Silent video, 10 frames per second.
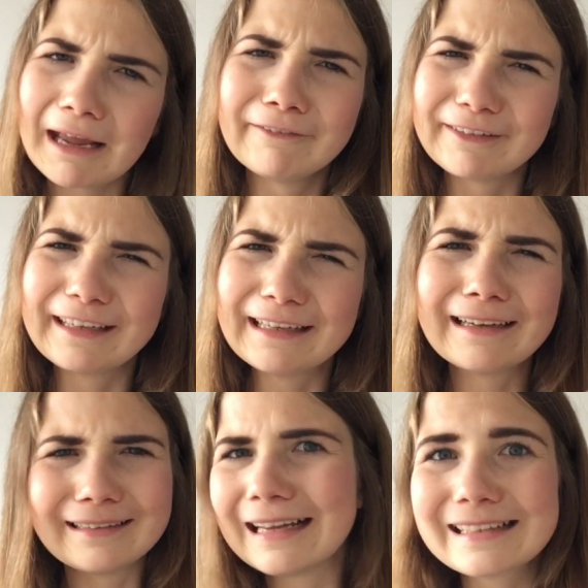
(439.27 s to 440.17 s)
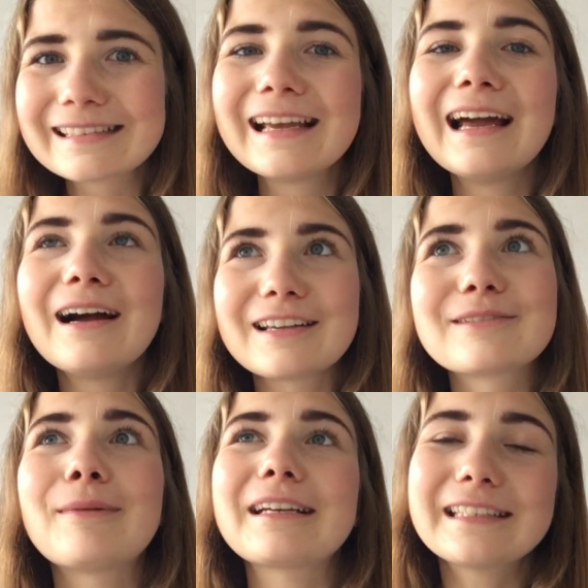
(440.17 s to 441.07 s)
Eher weniger esse.
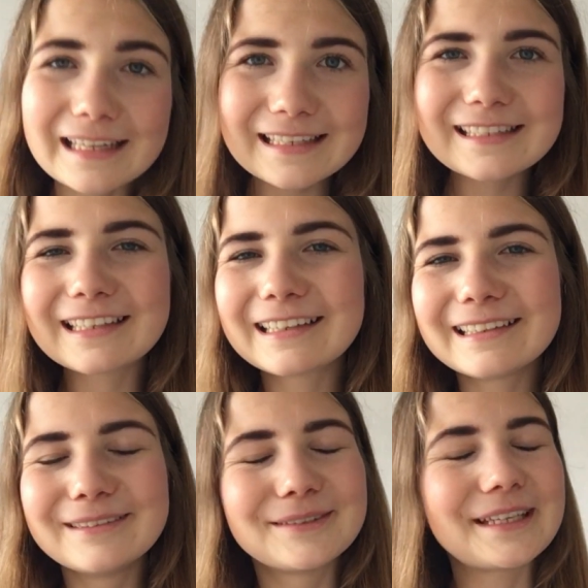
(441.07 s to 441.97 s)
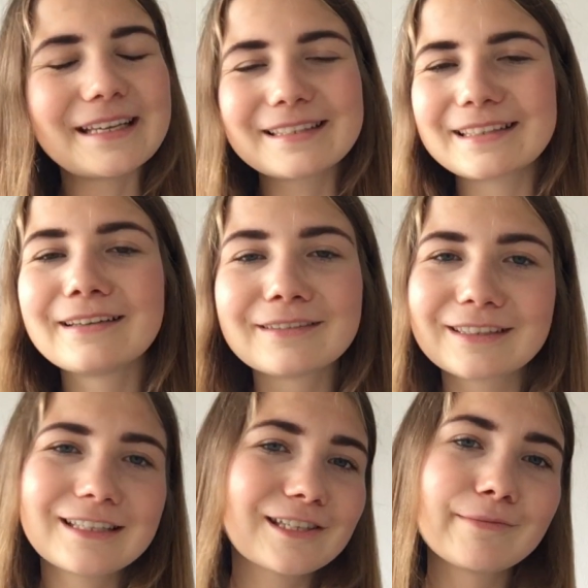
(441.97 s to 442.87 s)
Also mache ich nicht, sondern äh, ich esse dann
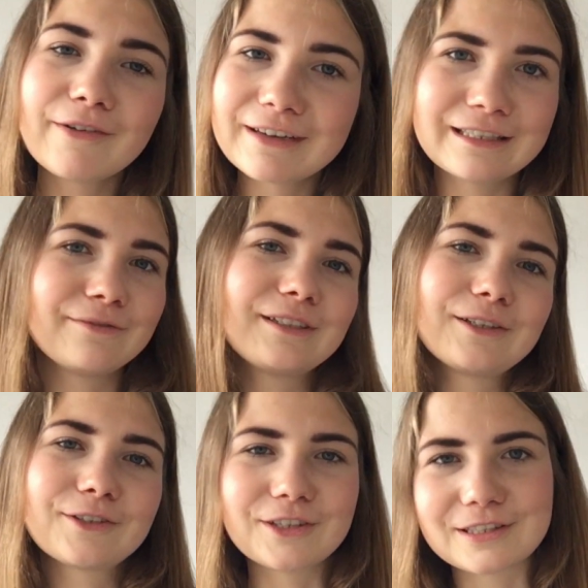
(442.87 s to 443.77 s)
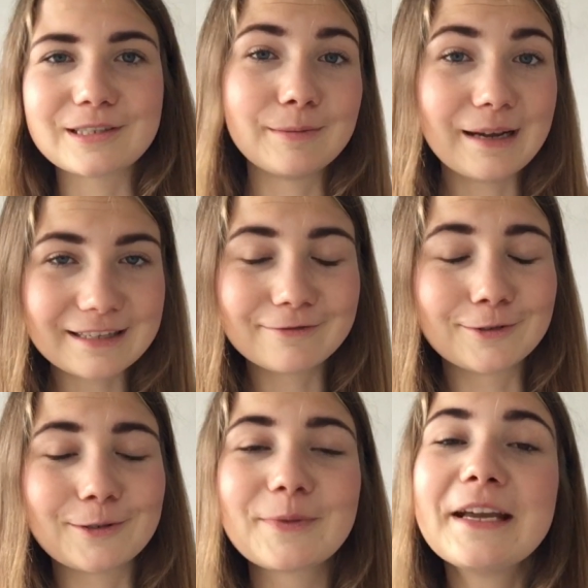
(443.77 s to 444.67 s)
ganz normal weiter, wie ich auch sonst immer essen würde.